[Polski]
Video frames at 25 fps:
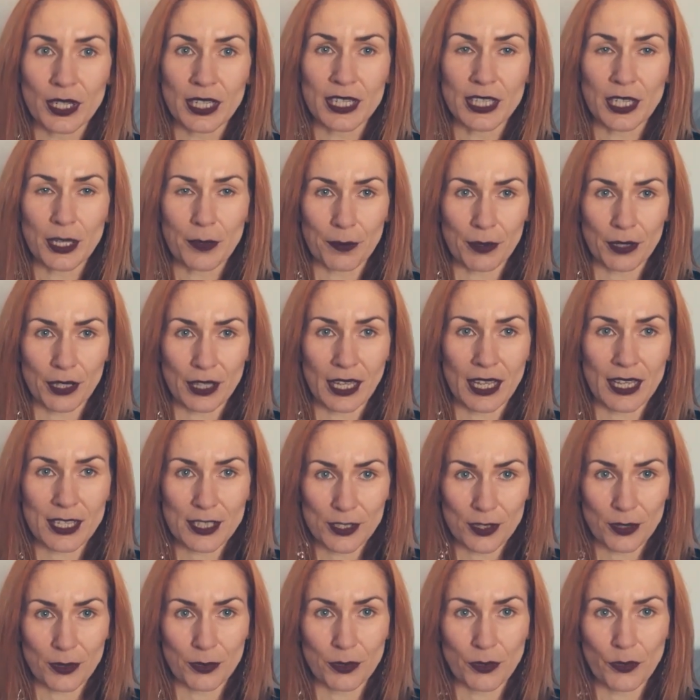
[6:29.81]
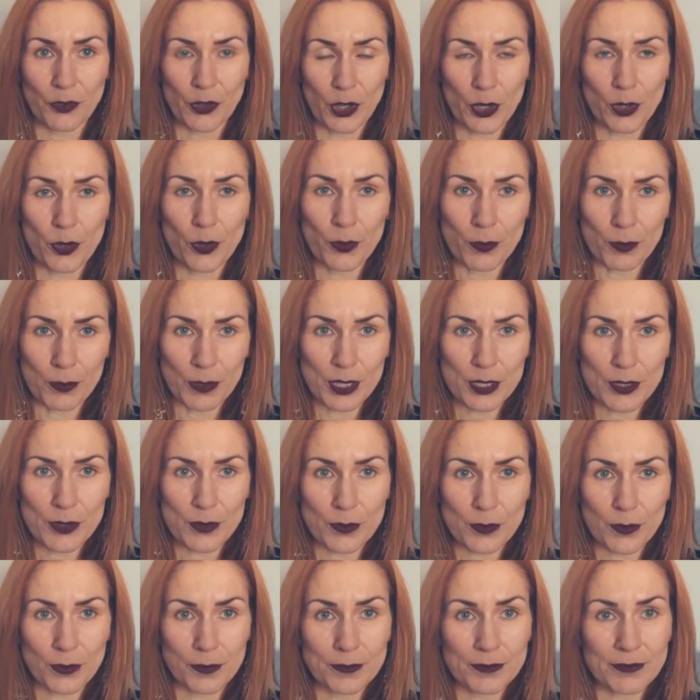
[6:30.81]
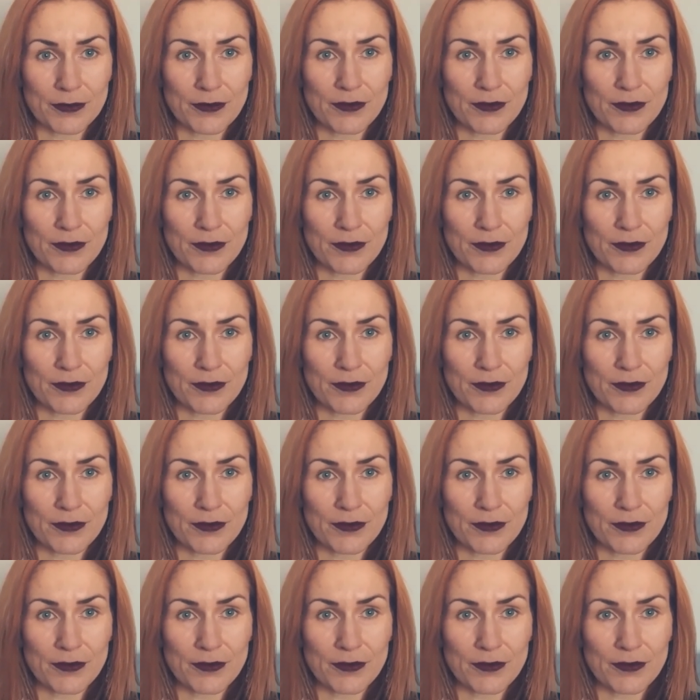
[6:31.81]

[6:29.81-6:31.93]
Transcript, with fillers: interpretacją Twojego umysłu